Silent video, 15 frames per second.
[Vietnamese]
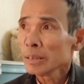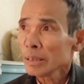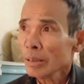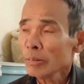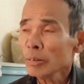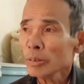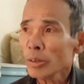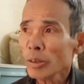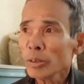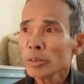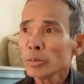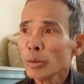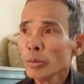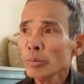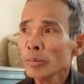cháu ờ, nó cho
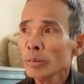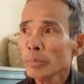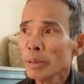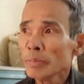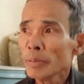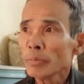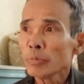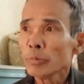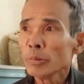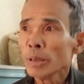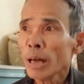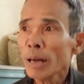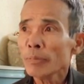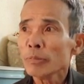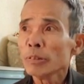đi xuống bệnh viện
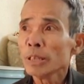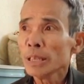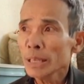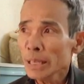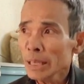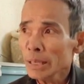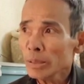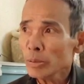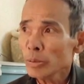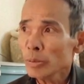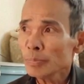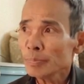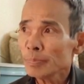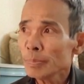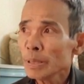hai phủ lý đấy chỗ
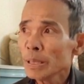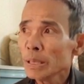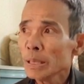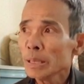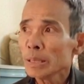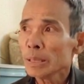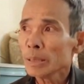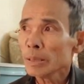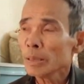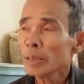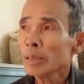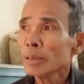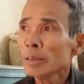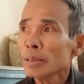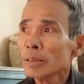dạ. thì
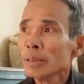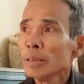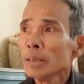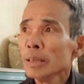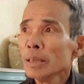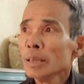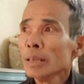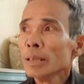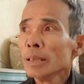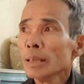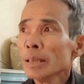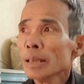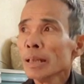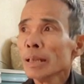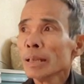nó
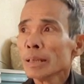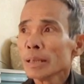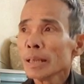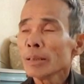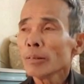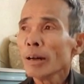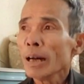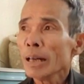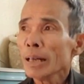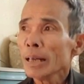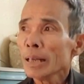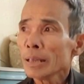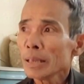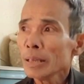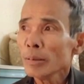Ờ, kết quả
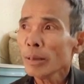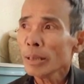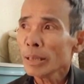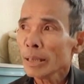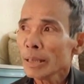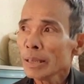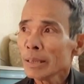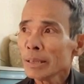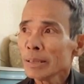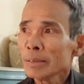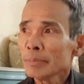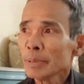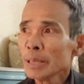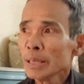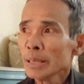là kết luận là
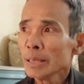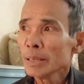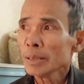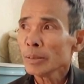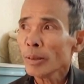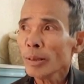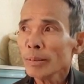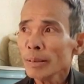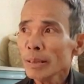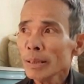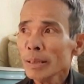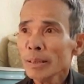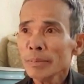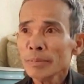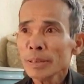bị thoát
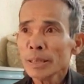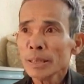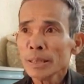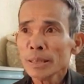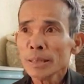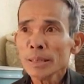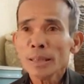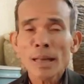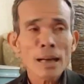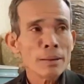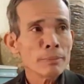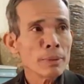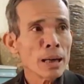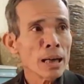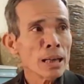ờ, bị đi
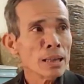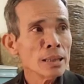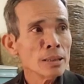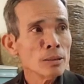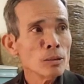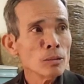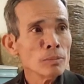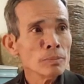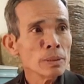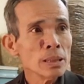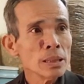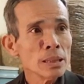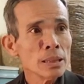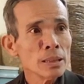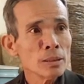đệm hay đốt
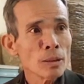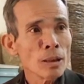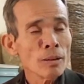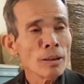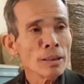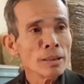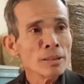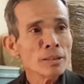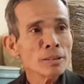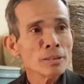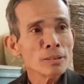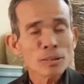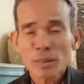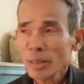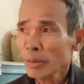mới bị thoái hóa cơ
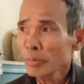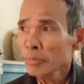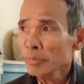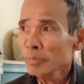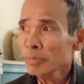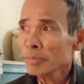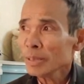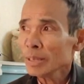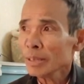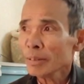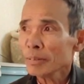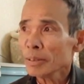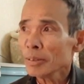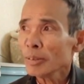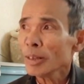cuộc sống vâng.
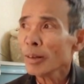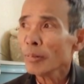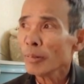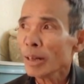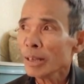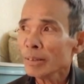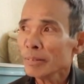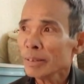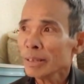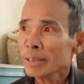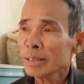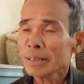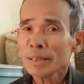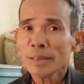trong khi đó đau quá sau khi